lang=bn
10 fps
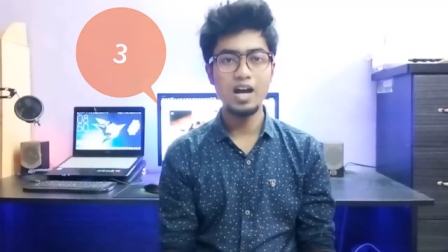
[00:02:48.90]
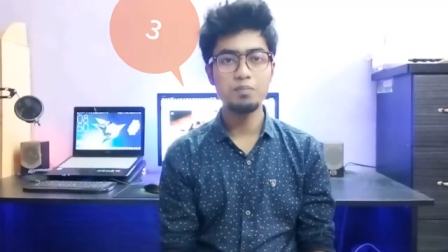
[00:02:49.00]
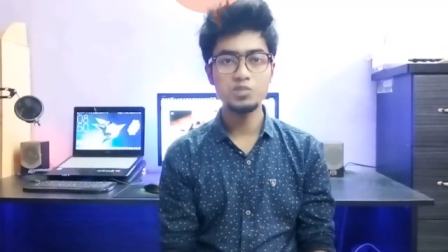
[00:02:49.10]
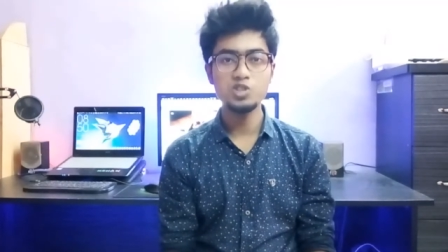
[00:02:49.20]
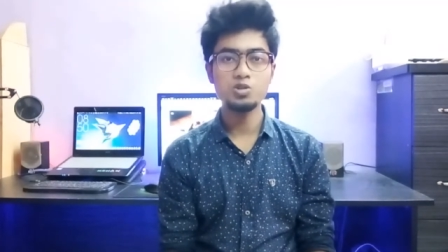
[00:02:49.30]

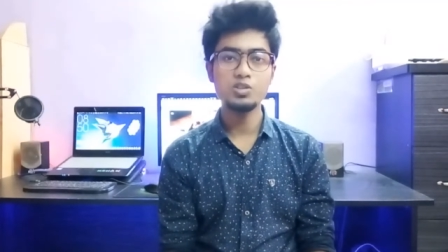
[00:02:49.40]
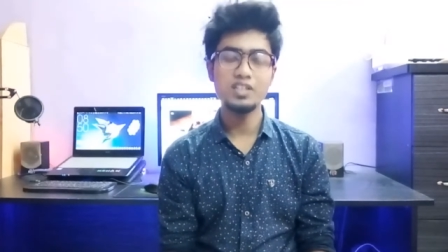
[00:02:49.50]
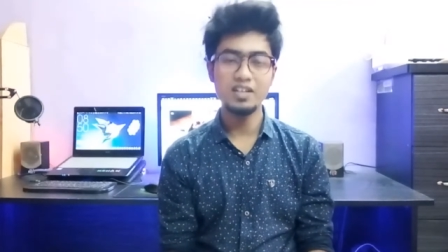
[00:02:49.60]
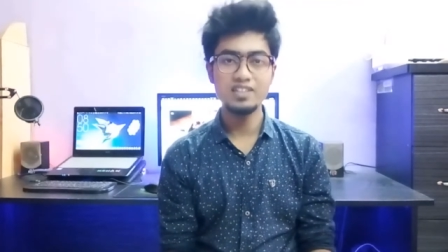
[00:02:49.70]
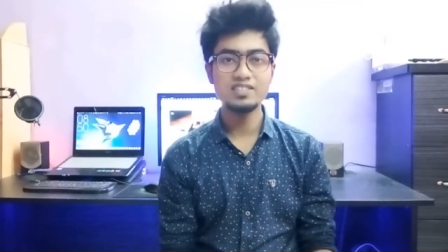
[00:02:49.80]
আপনি যদি
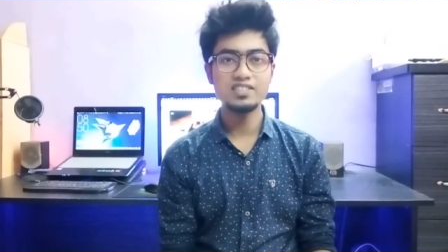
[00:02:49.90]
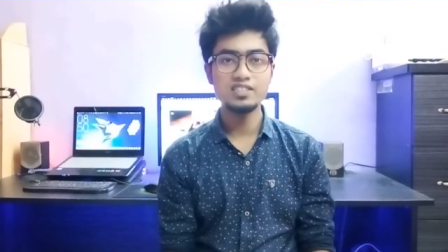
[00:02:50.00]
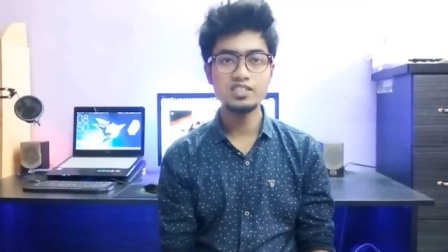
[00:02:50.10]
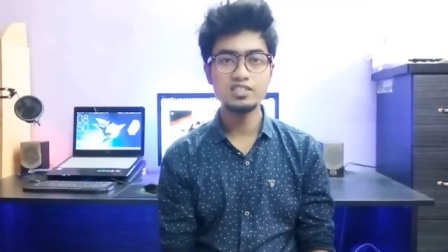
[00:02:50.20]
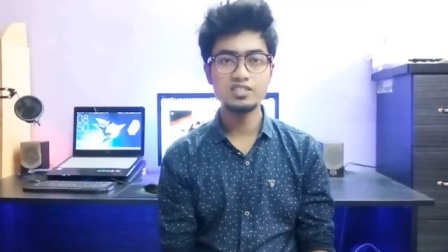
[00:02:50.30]

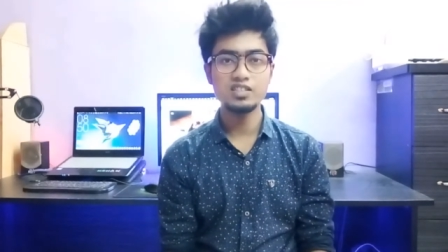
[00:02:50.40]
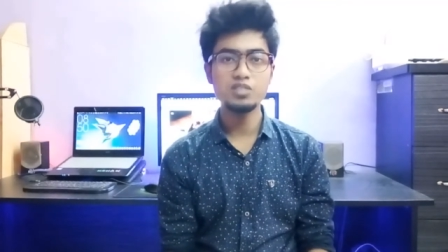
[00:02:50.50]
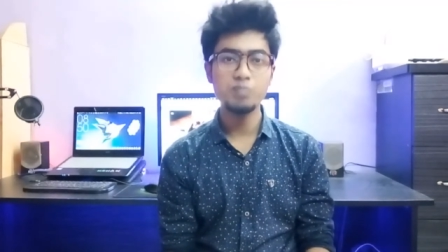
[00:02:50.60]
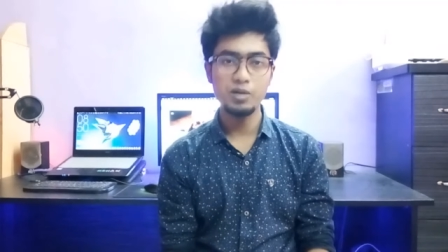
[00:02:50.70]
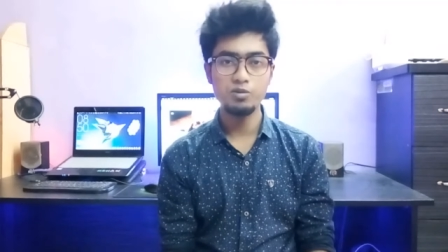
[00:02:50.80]
এলসিডি
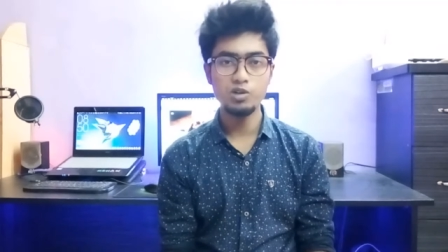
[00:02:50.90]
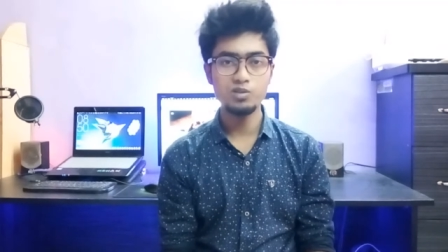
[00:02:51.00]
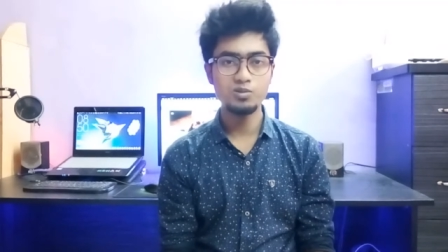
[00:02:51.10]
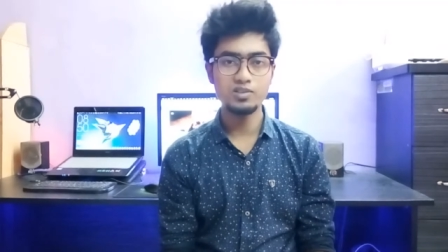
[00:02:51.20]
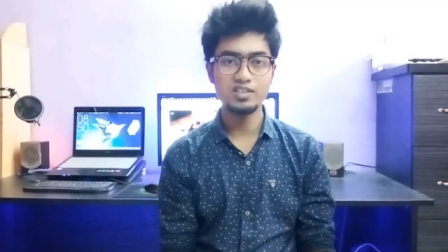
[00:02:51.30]
স্ক্রিন ব্যবহার
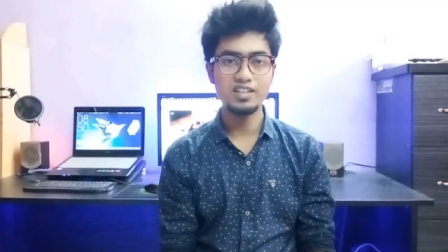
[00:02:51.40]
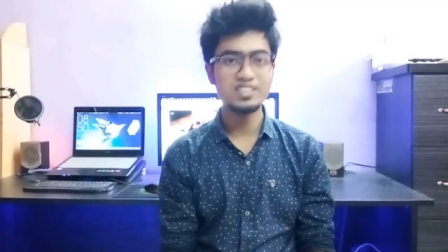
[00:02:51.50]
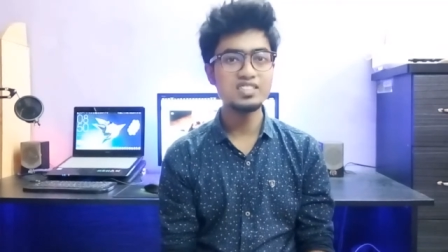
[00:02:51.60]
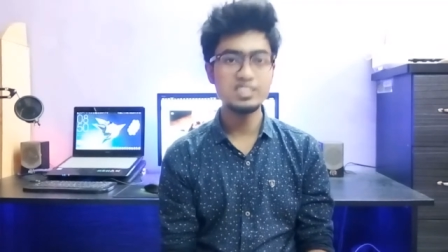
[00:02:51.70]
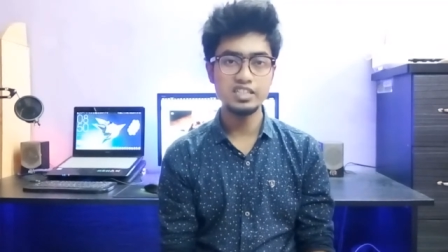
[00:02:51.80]
করে
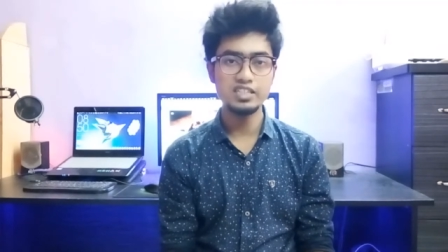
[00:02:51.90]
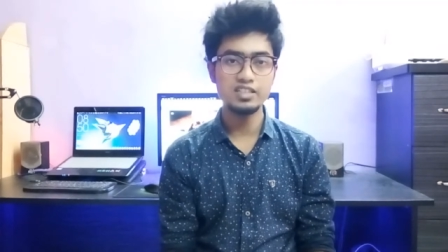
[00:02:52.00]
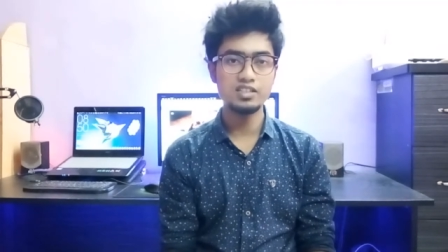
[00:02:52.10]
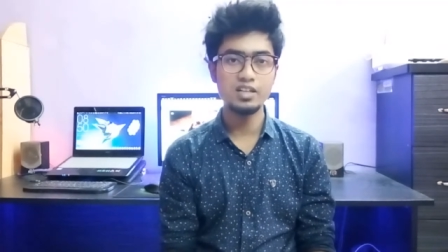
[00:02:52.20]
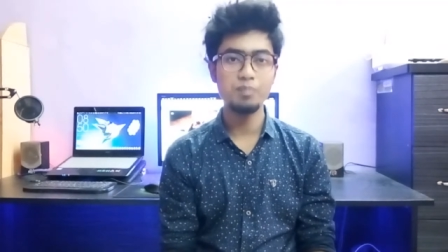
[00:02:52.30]
থাকেন সেই
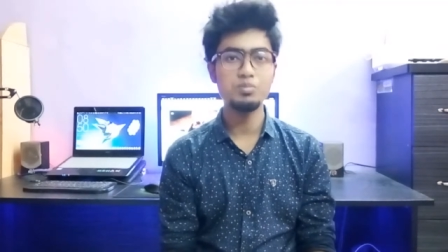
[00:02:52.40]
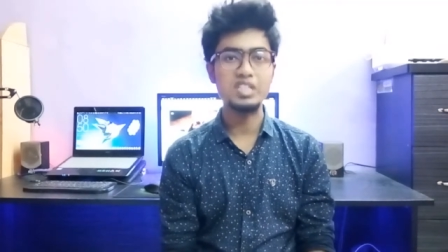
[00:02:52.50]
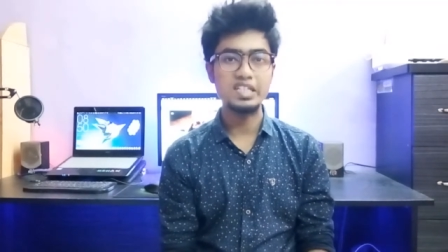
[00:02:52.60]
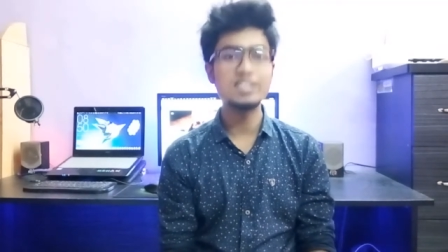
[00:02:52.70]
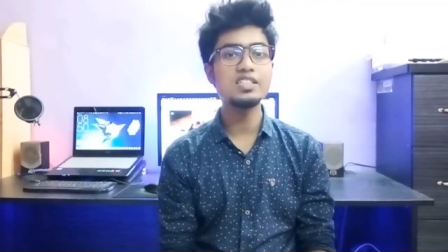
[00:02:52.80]
ক্ষেত্রে আপনি
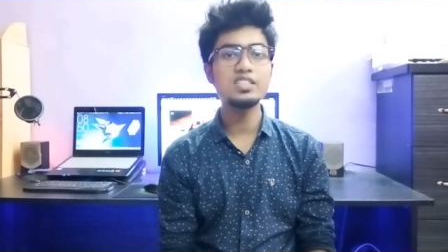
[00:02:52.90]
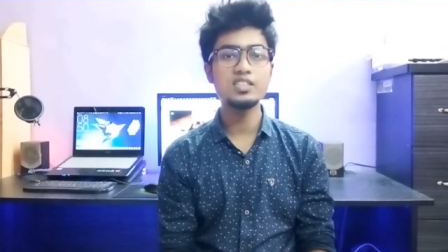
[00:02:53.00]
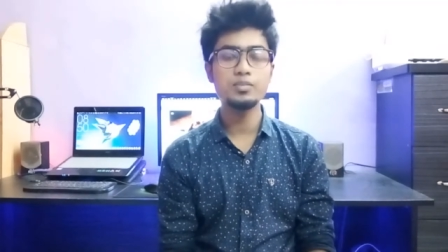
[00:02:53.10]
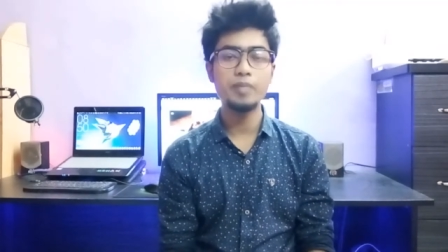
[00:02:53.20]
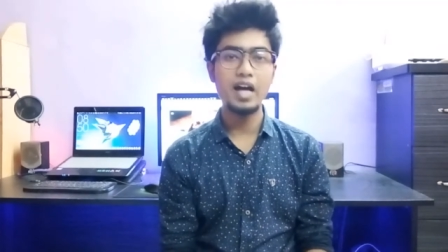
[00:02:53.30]
এলইডি e
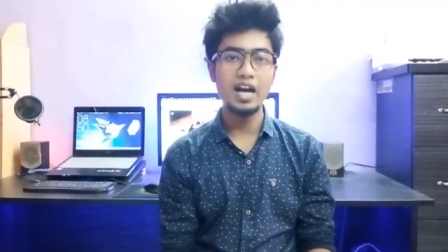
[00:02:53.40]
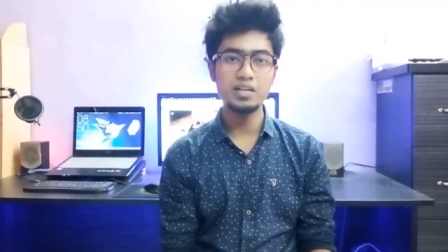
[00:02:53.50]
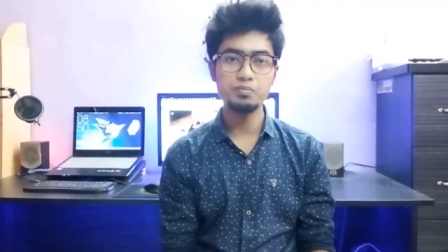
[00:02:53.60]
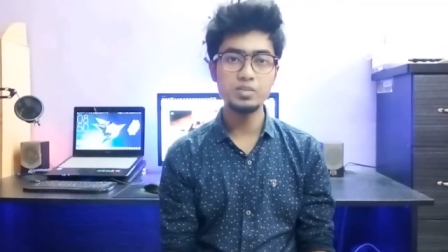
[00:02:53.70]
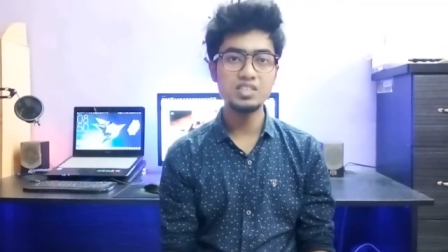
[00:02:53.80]
কিংবা
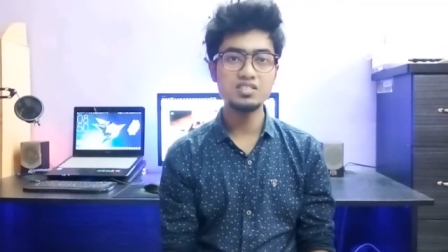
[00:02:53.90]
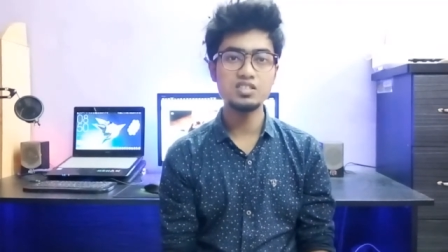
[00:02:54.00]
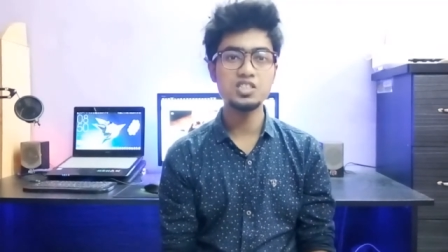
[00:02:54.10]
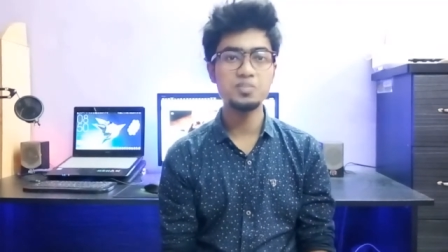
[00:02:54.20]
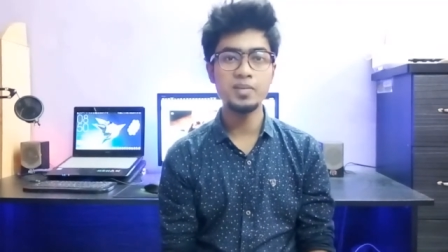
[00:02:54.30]
আইপিএস
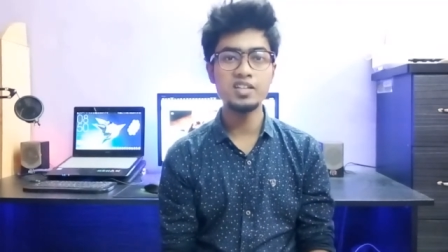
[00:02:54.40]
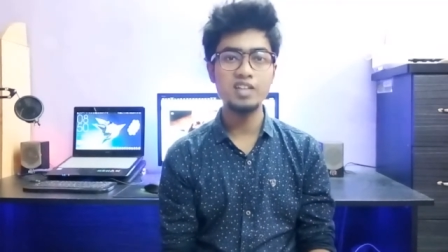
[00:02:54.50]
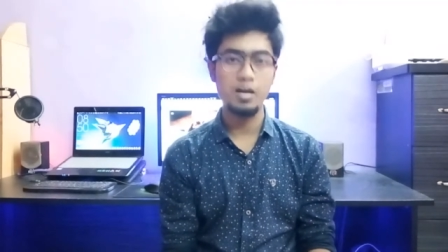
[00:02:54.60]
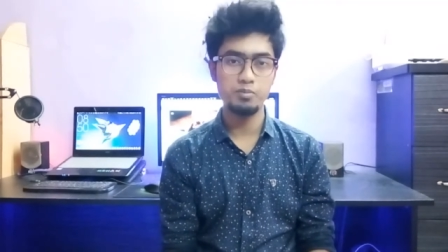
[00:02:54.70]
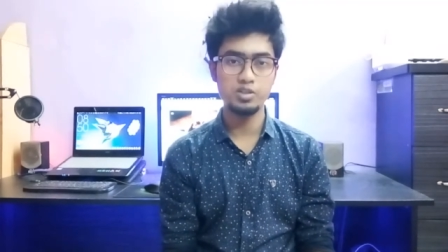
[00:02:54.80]

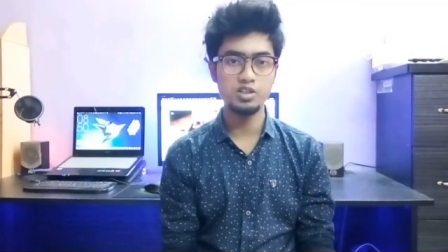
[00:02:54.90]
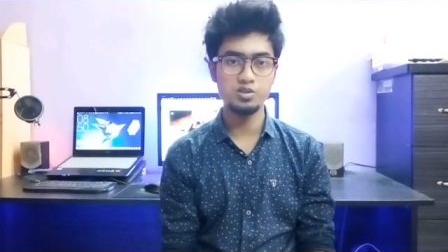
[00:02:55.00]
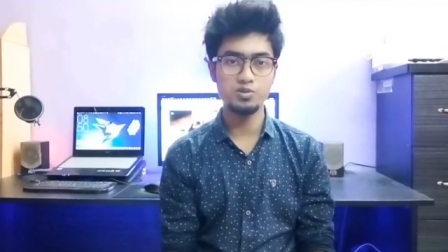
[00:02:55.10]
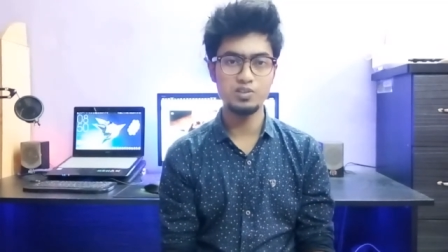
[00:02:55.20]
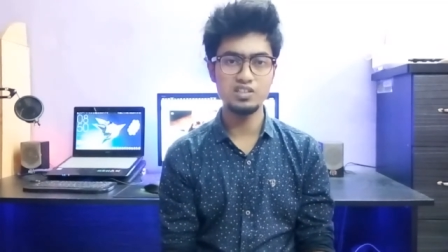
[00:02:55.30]
ডিসপ্লেতে আপগ্রেড
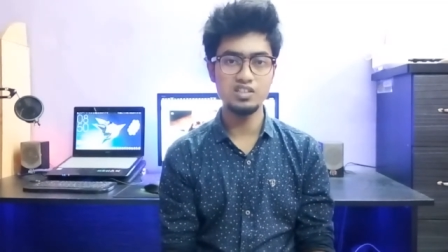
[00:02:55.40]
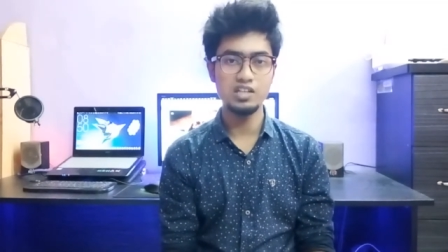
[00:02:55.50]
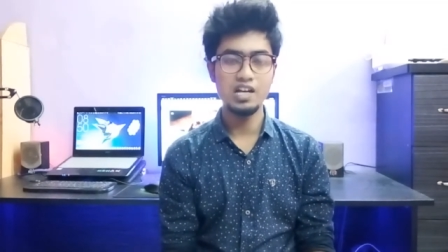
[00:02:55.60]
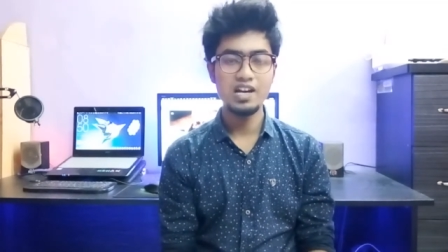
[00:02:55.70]
করে নিন